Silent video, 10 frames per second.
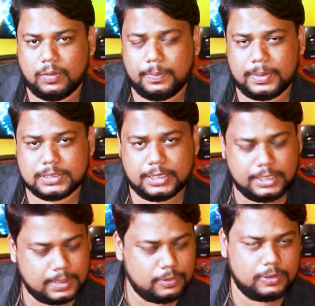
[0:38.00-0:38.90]
वन प्लस का
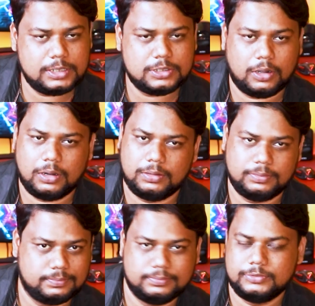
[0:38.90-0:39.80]
टी डब्ल्यू एस और
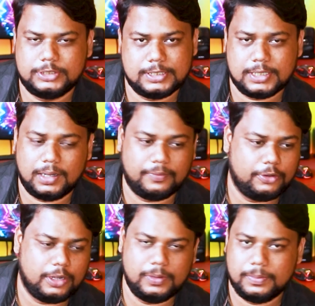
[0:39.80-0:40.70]
जैसा वो
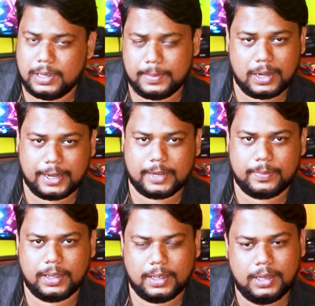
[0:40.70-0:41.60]
टीवी के मार्केट
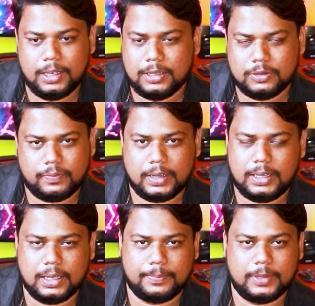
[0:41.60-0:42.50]
में है तो
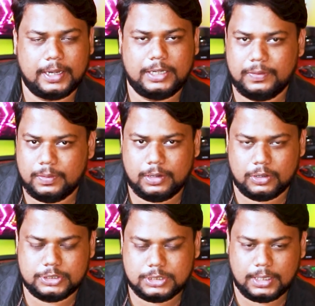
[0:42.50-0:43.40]
भाई अपना एक टीवी भी
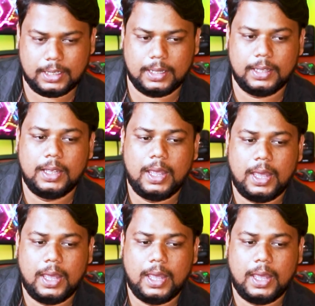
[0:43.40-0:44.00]
लॉन्च किए हैं